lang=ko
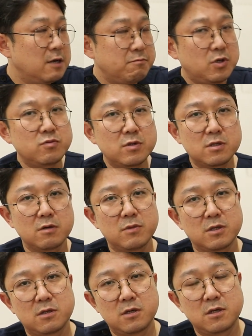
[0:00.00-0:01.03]
비흡수성
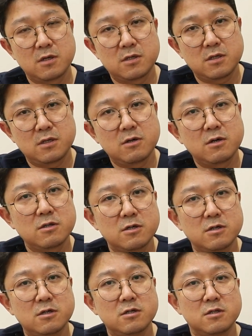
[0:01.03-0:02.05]
머터리얼 쓰는
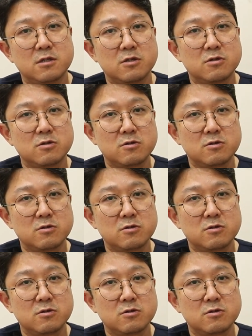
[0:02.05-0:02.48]
거는